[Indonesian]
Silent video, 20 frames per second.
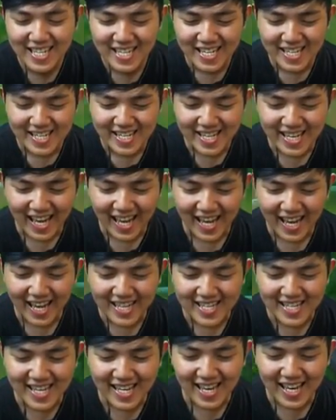¡Hija! ¡Hija!
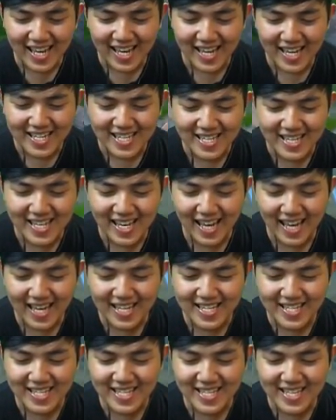¡Hija!
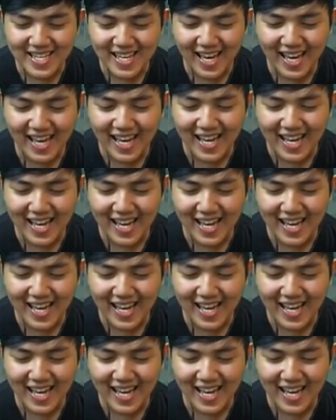¡Hija!